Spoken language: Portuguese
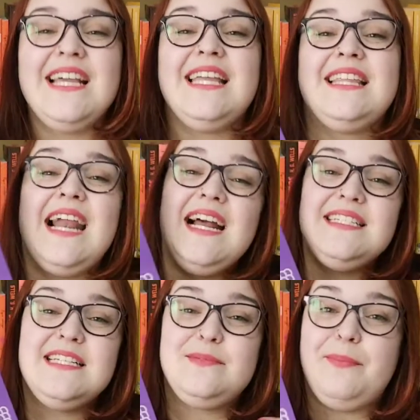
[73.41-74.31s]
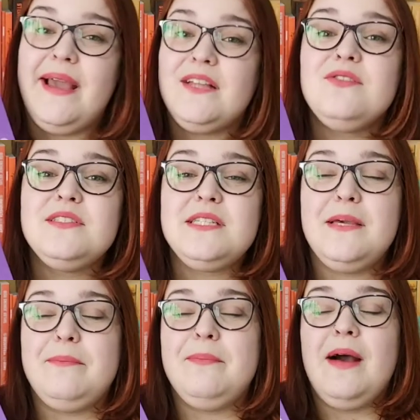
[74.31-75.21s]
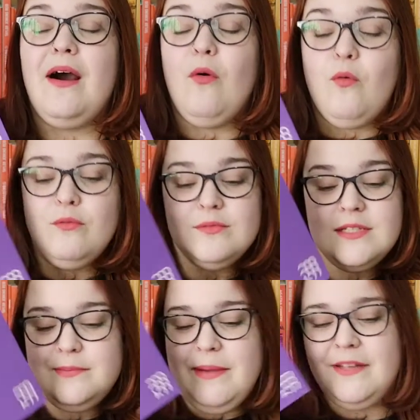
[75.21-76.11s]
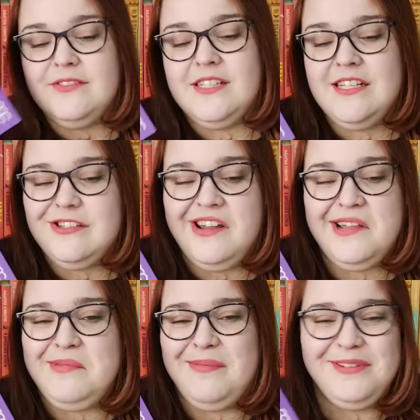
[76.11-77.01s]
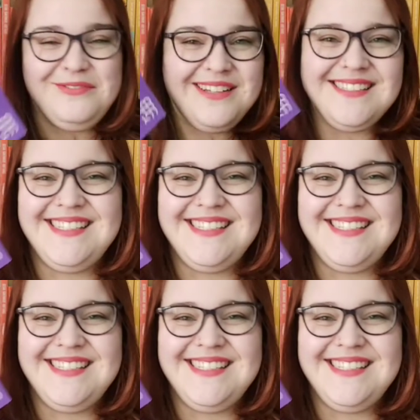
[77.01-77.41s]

que traz aspectos que alguns aspectos da história que para mim não fazem